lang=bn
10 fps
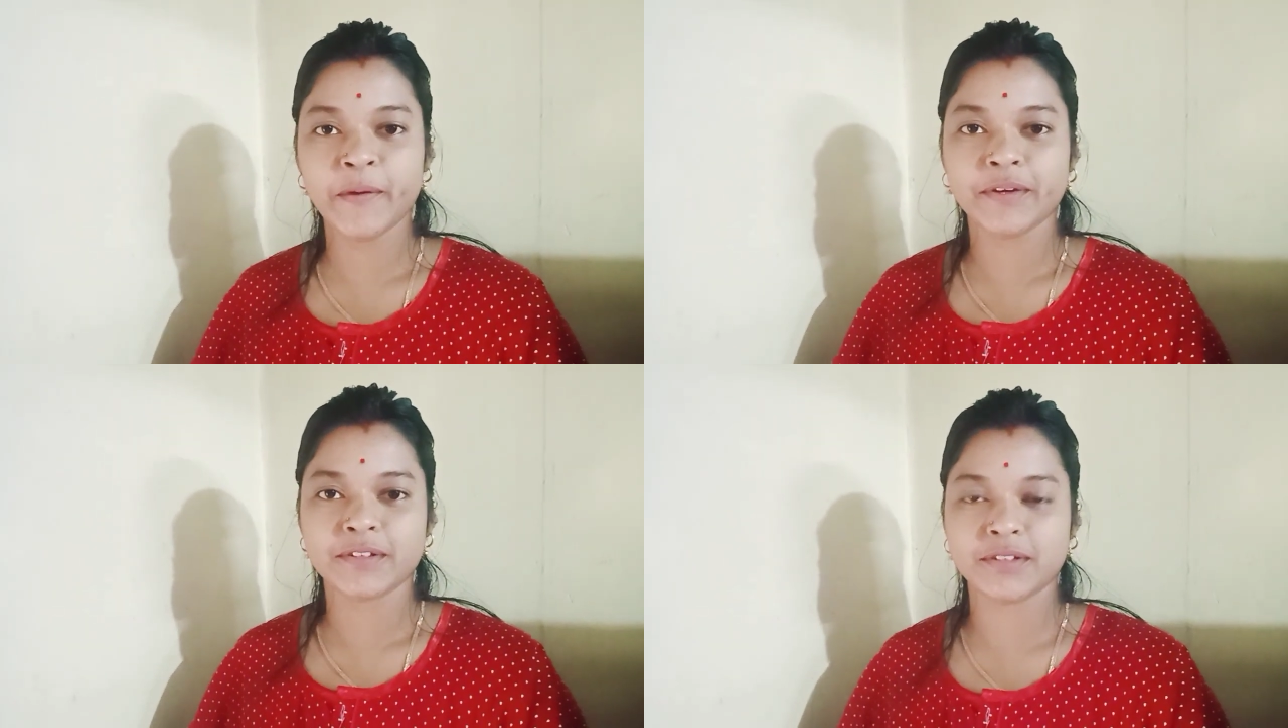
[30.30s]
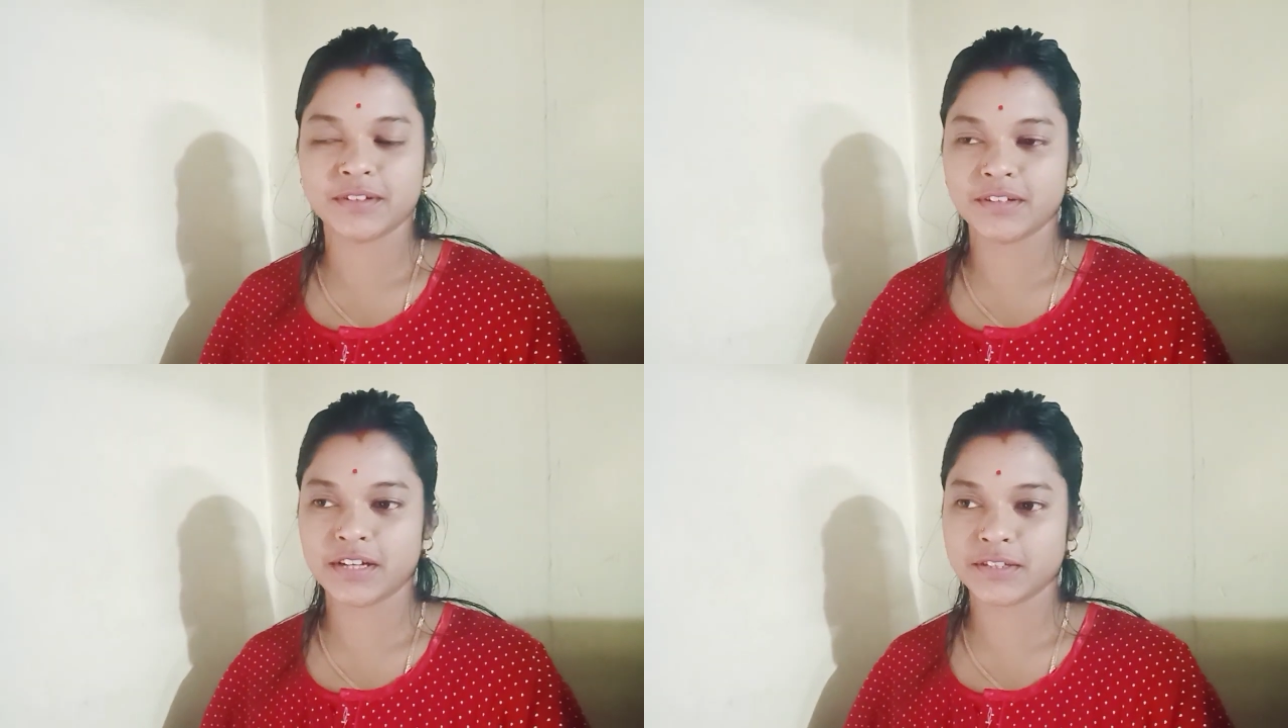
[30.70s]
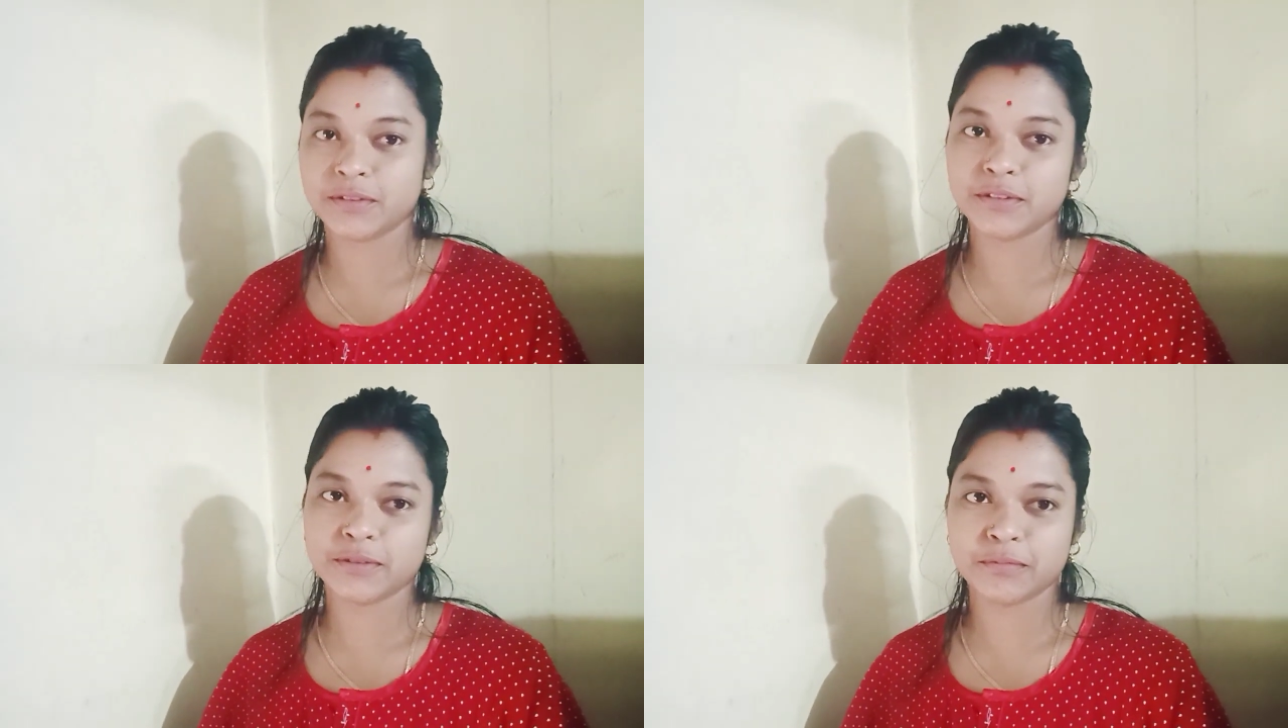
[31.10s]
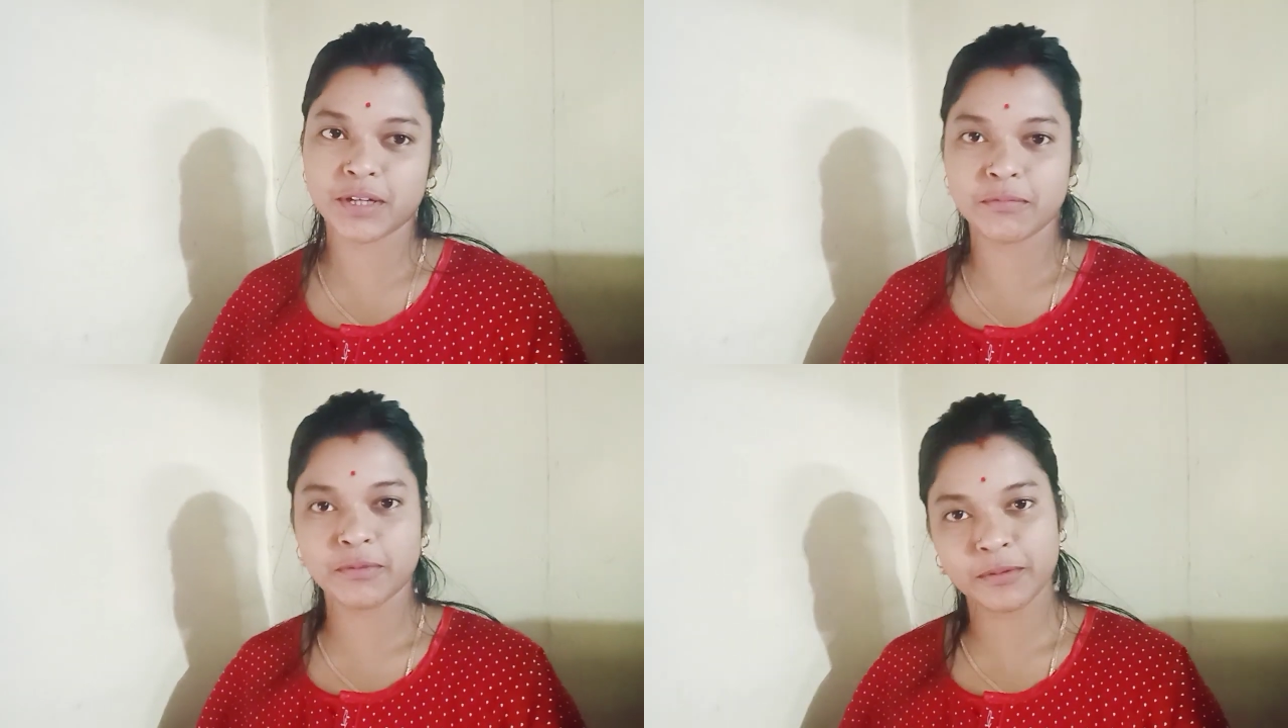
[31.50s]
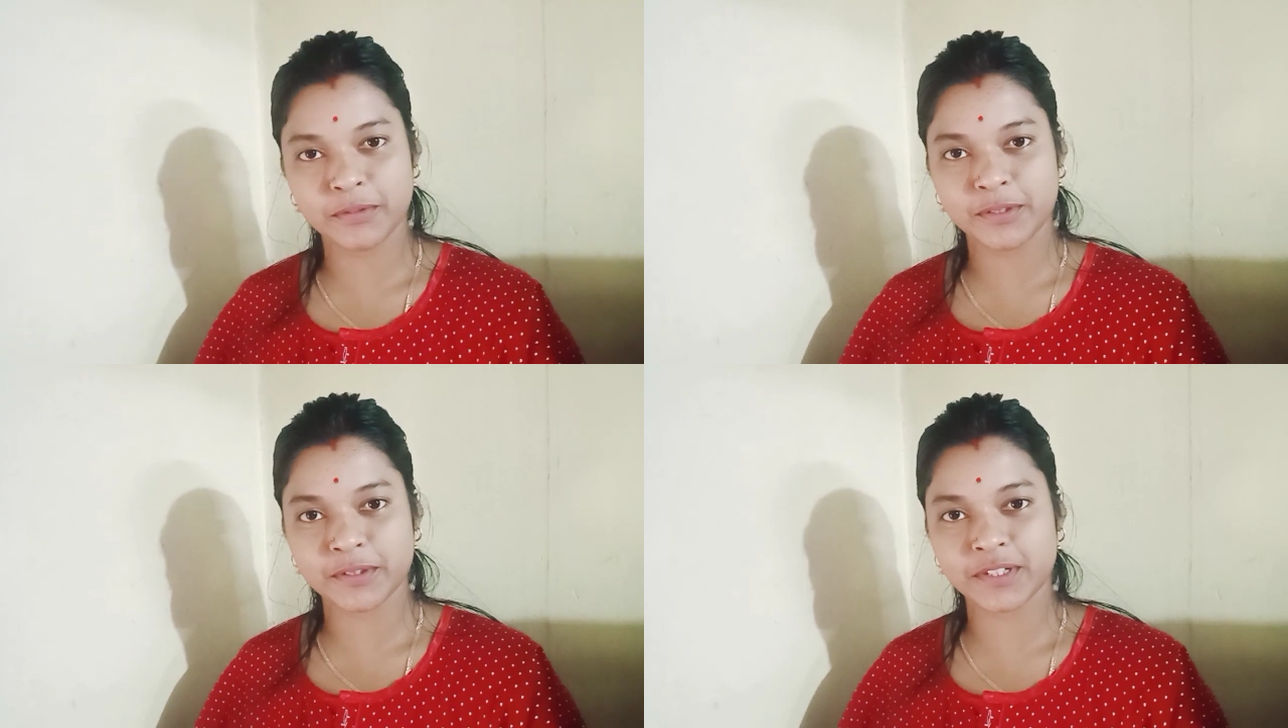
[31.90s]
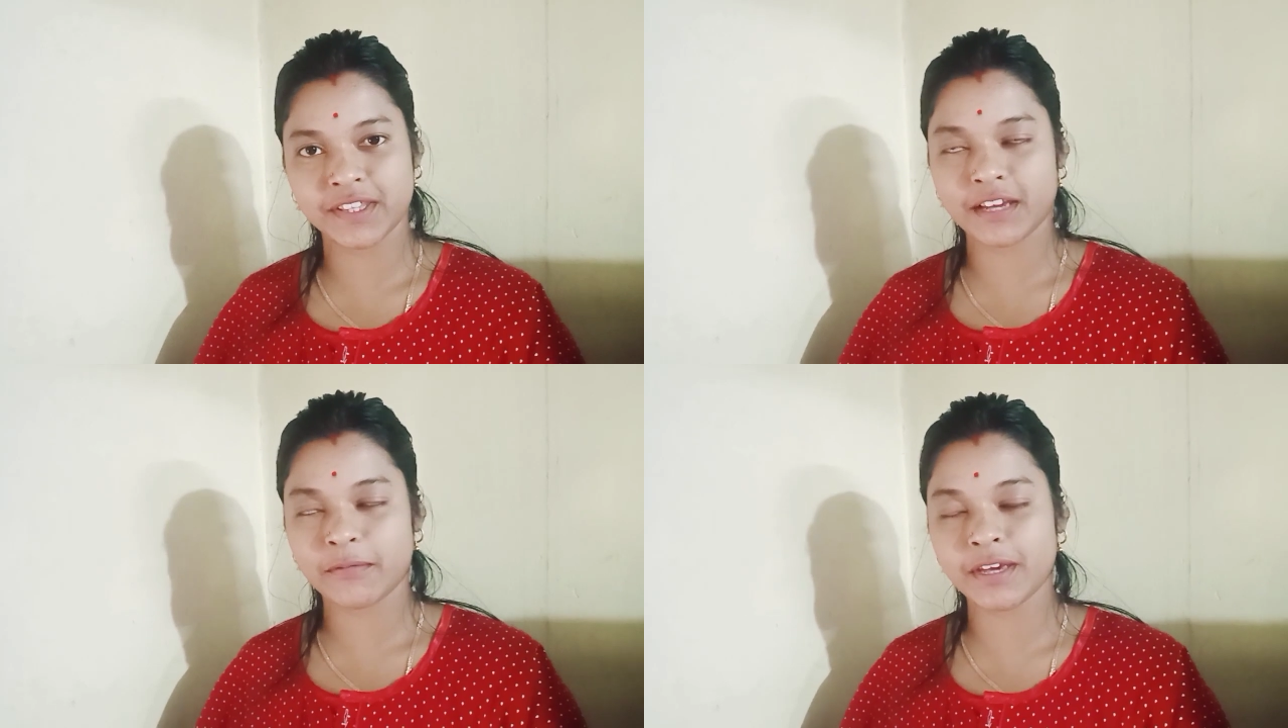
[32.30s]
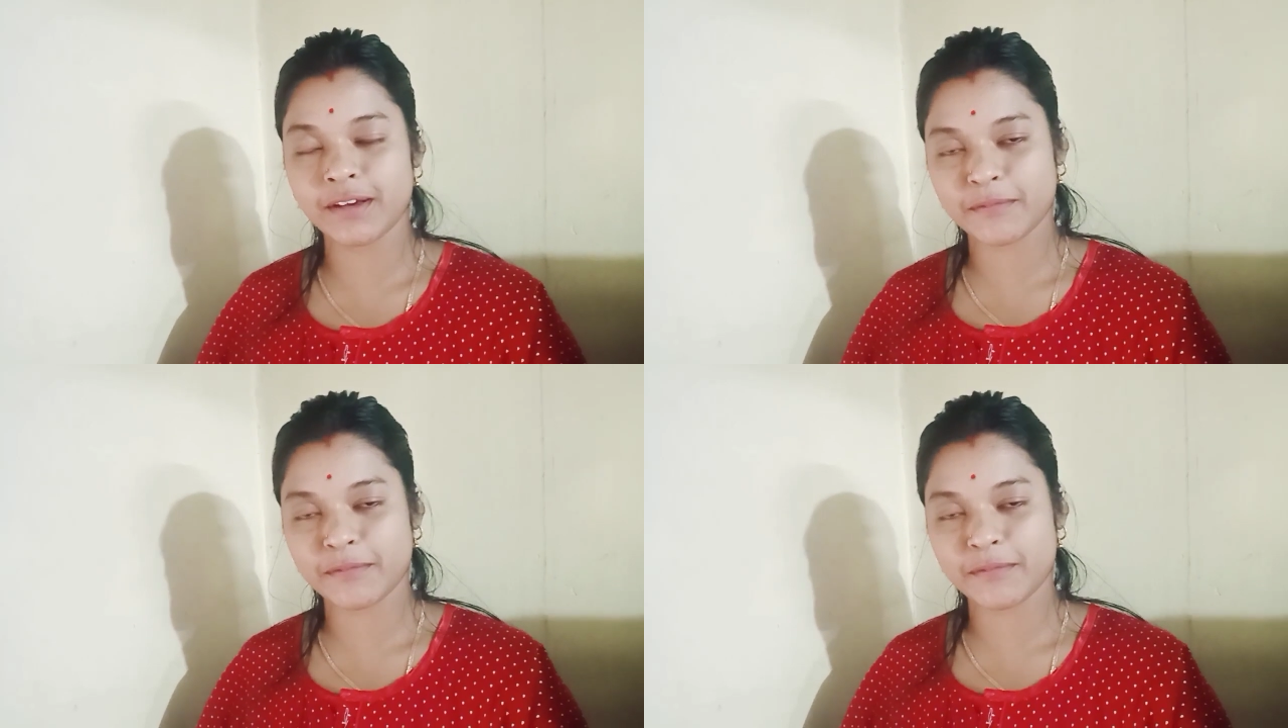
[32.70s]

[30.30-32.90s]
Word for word: তো আশা করছি তোমরা পুরো ভিডিওটা দেখবে